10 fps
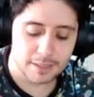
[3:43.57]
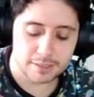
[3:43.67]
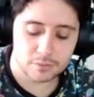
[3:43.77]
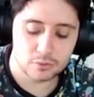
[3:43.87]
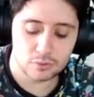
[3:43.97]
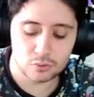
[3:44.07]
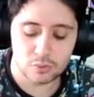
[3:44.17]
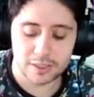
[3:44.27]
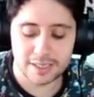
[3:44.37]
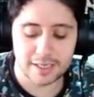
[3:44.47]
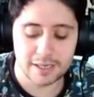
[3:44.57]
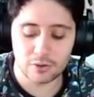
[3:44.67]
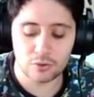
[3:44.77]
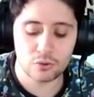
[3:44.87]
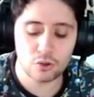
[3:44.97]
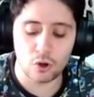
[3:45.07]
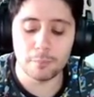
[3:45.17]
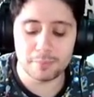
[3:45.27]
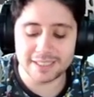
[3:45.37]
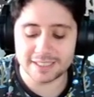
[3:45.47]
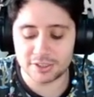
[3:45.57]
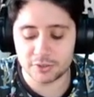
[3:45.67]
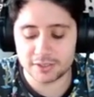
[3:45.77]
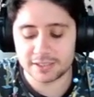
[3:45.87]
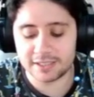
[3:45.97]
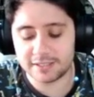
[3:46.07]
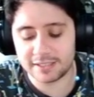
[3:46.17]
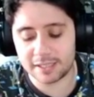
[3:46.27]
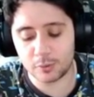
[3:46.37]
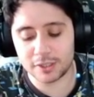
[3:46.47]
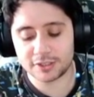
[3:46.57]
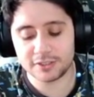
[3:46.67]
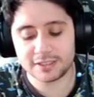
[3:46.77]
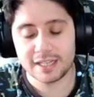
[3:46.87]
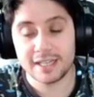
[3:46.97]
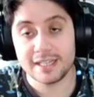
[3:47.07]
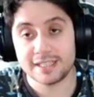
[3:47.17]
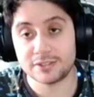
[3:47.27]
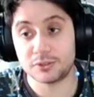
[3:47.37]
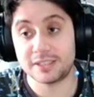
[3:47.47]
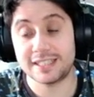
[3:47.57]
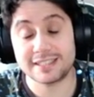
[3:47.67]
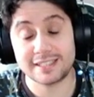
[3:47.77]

que no, haya complicaciones ni, equivocaciones. Estos tickets que,